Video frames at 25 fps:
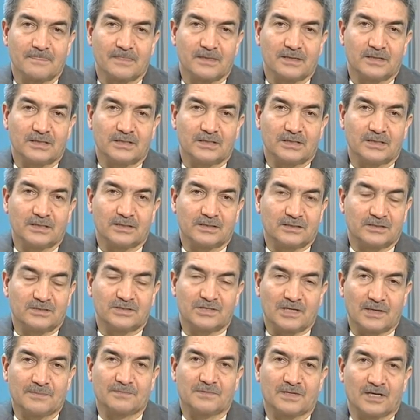evet,
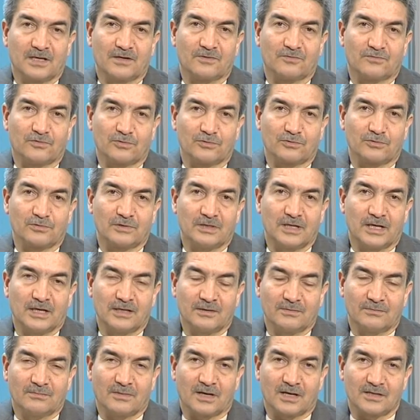cep telefonuyla
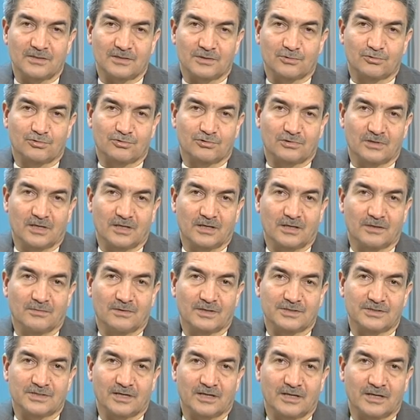bazı tuşlarına
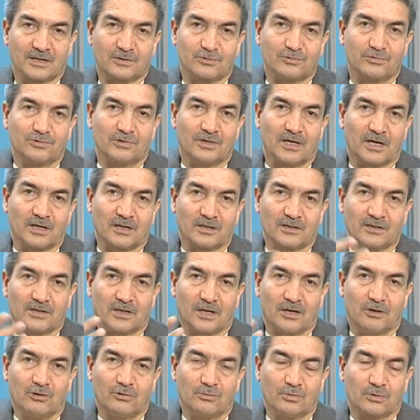basarak dünyanın
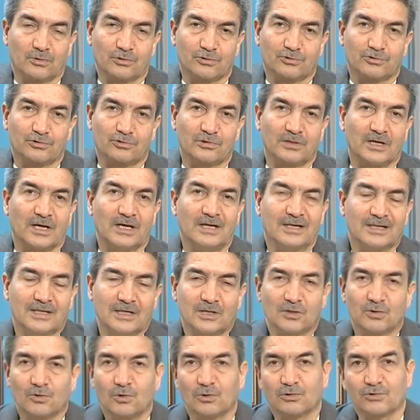ta öbür ucuyla
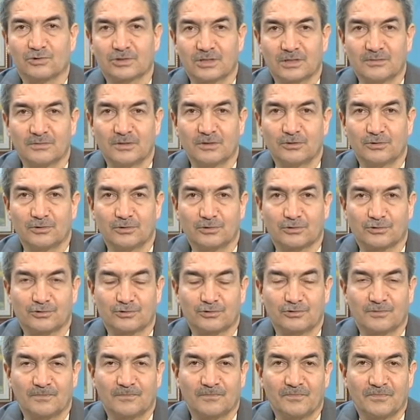
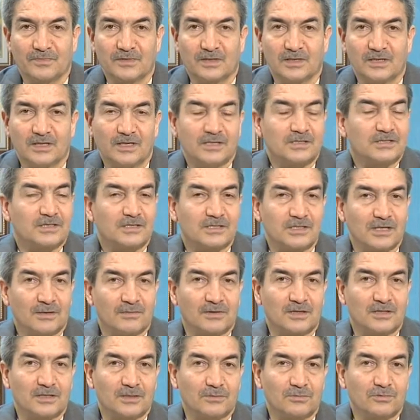konuşabiliyoruz. Eski
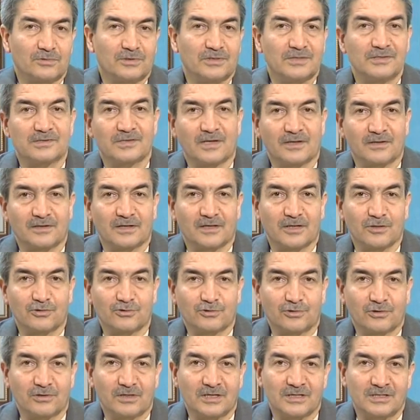zamanda bunu insanlara
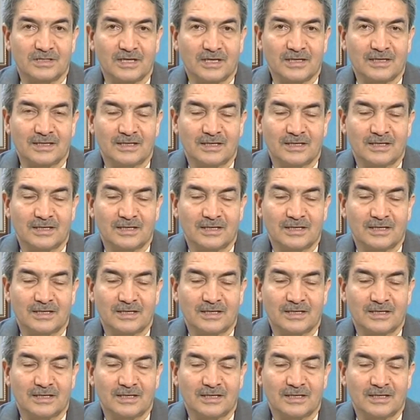söylesek